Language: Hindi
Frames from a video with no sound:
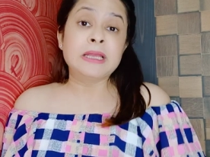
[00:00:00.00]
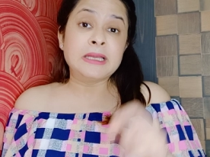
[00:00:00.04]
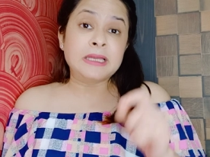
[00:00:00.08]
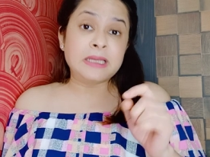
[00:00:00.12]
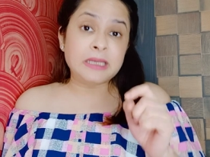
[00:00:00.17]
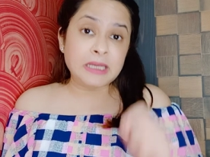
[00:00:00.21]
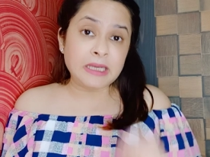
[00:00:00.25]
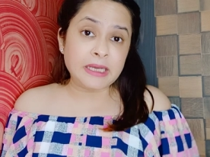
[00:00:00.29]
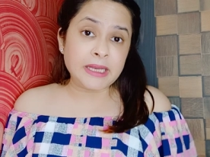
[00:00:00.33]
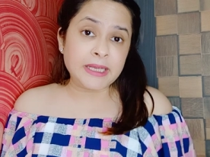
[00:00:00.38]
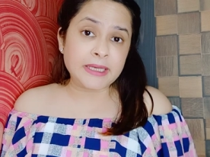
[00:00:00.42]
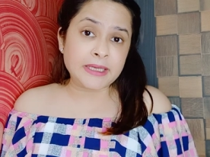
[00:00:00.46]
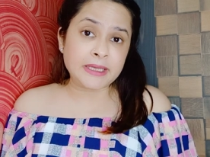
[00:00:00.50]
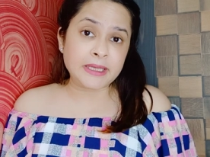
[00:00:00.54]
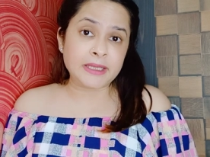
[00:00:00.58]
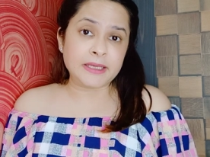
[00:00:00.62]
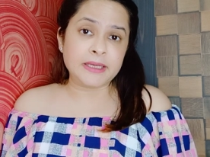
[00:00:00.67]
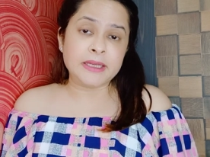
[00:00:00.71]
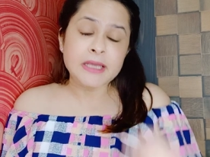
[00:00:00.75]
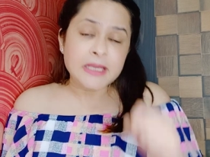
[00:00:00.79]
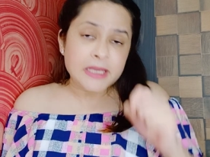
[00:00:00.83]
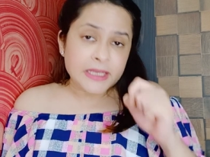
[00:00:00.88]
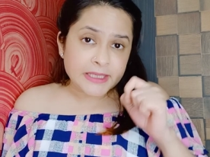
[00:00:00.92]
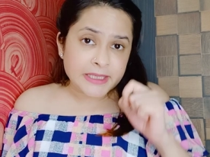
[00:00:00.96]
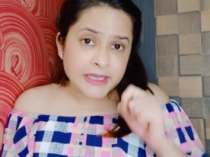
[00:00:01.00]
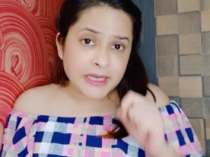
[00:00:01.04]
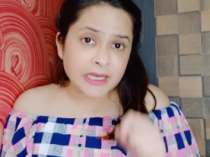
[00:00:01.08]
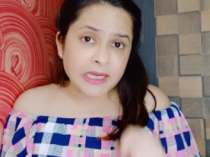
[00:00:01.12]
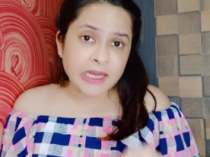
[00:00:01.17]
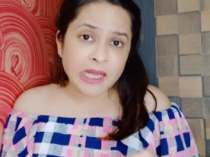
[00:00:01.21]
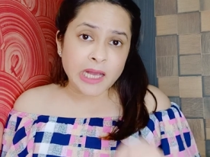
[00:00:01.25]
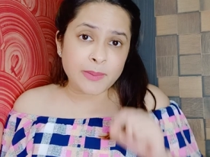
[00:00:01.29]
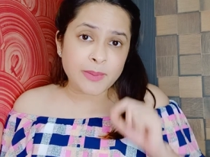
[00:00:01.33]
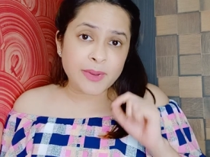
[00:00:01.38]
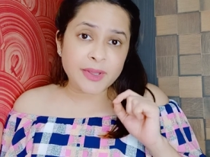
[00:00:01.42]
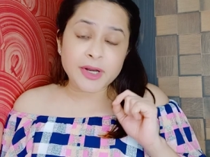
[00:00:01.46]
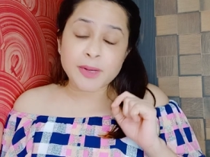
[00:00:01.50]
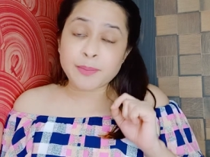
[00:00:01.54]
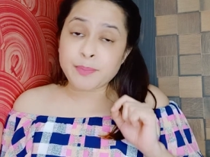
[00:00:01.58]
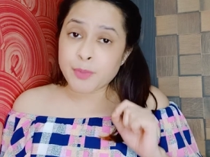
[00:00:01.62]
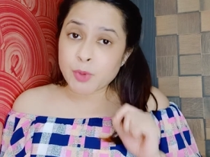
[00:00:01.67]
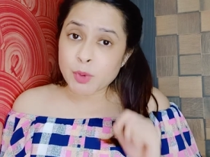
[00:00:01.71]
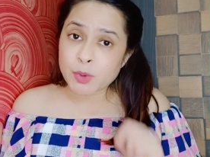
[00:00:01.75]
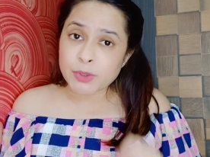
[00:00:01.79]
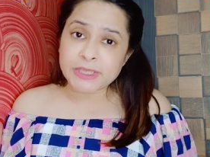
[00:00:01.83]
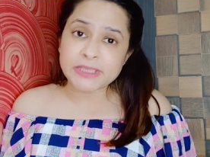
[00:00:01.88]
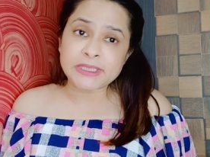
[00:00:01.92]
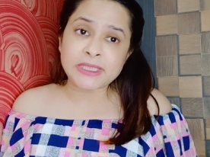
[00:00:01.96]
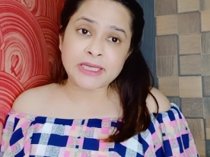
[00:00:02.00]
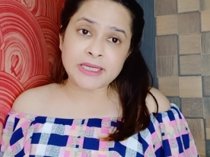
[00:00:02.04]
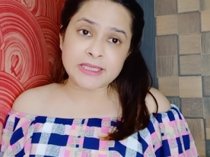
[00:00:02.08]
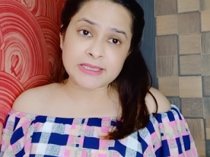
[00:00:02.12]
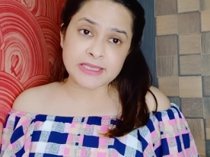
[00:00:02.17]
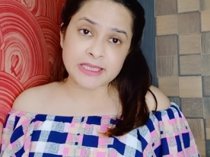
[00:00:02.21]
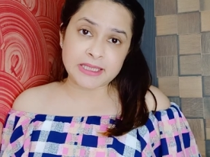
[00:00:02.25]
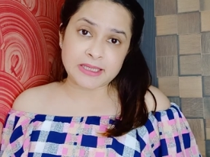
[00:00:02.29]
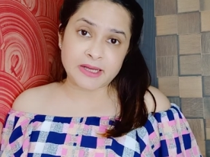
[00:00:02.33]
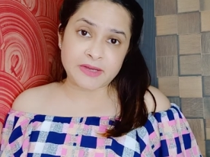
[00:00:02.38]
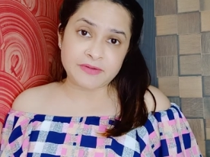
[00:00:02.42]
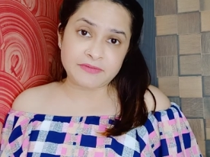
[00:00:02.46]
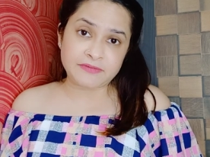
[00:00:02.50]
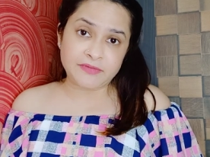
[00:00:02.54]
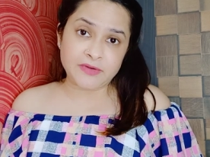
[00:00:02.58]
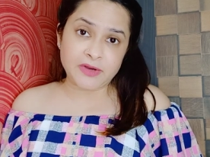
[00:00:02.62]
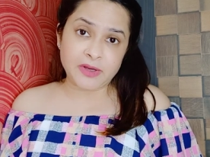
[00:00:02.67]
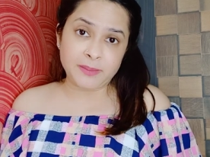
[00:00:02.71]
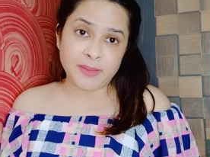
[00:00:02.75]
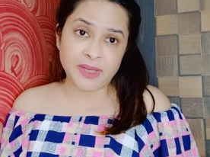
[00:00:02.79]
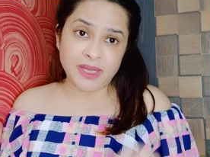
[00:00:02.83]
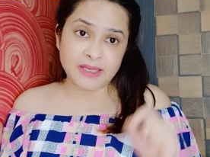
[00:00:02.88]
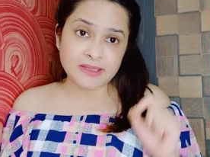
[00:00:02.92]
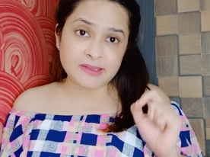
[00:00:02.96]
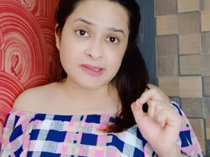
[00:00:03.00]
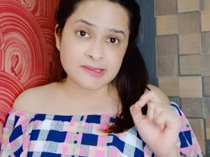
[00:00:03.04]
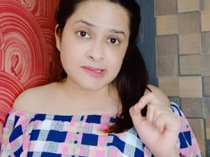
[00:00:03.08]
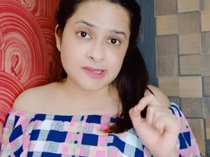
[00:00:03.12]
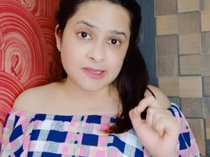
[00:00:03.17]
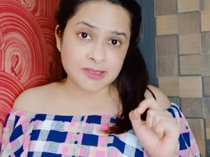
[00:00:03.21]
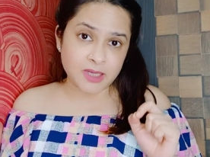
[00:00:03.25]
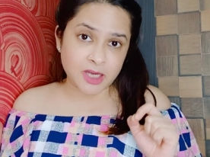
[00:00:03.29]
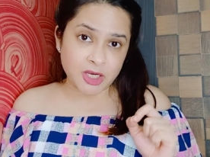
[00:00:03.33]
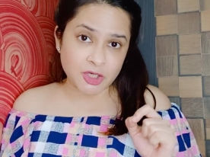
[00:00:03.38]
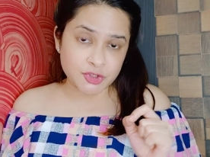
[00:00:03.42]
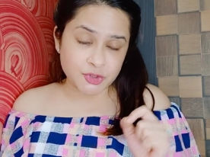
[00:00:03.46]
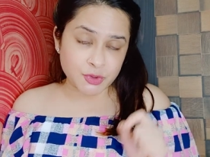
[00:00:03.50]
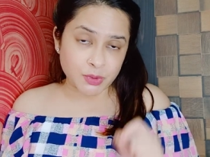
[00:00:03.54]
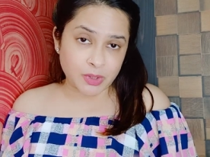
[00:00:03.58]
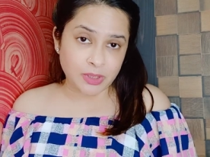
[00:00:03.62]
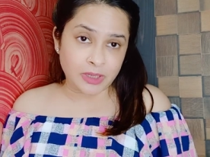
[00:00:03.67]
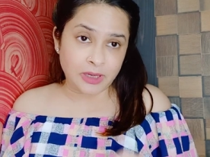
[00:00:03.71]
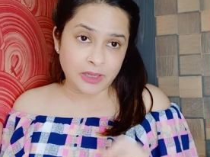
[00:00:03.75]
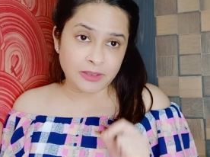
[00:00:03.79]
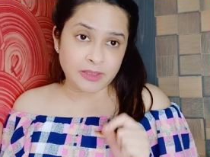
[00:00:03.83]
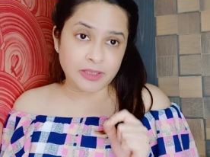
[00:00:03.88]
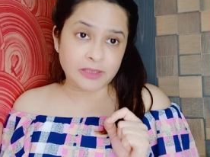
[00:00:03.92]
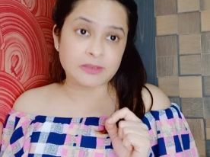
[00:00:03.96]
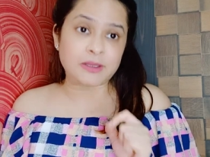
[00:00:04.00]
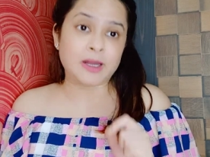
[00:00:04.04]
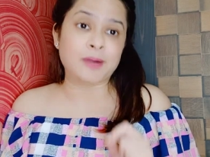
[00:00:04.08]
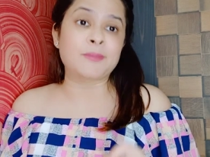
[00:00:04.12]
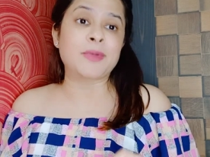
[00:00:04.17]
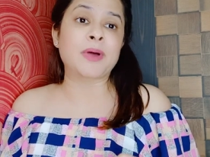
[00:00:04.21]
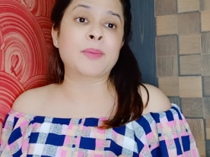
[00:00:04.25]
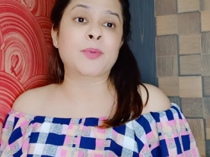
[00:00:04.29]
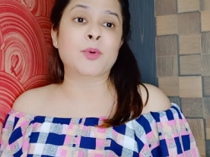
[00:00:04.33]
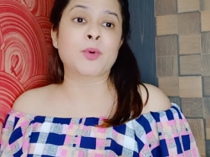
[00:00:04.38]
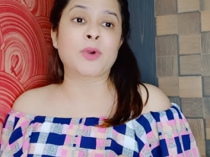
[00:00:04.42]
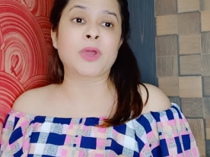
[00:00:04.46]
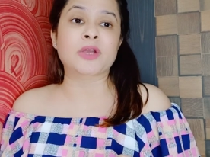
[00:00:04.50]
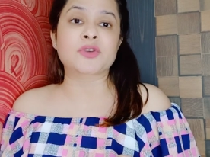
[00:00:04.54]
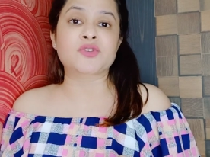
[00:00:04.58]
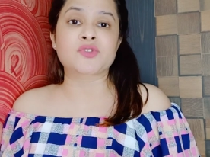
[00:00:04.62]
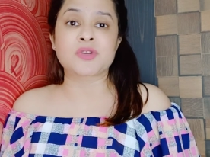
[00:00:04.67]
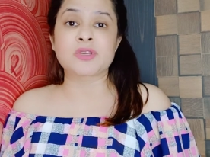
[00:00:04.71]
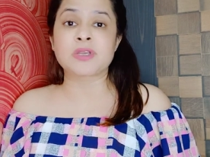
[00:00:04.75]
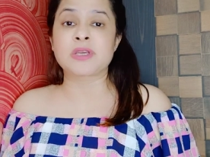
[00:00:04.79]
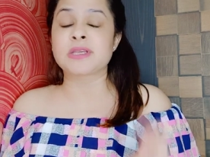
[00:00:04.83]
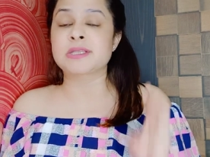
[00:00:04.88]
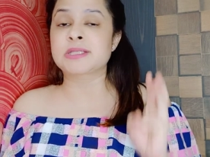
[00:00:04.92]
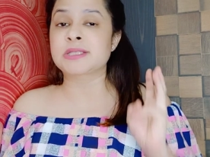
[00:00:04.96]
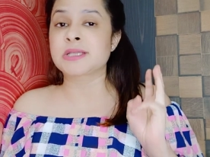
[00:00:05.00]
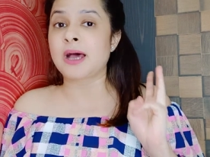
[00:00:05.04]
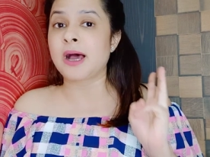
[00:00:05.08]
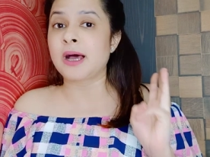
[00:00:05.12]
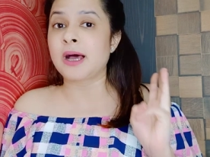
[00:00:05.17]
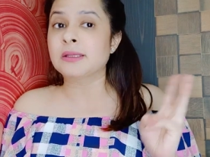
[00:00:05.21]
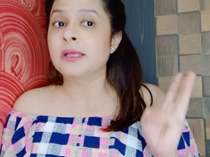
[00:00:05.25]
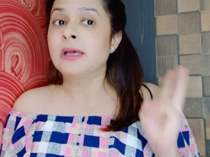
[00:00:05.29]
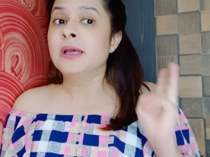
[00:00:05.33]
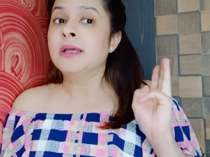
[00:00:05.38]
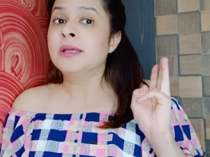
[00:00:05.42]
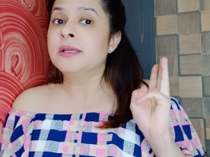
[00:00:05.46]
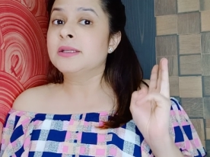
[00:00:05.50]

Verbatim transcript: लेकिन ये खबर अब पूरी तरह से कंफर्म है कि सिद्धार्थ शुक्ला ने धर्मा प्रोडक्शन के साथ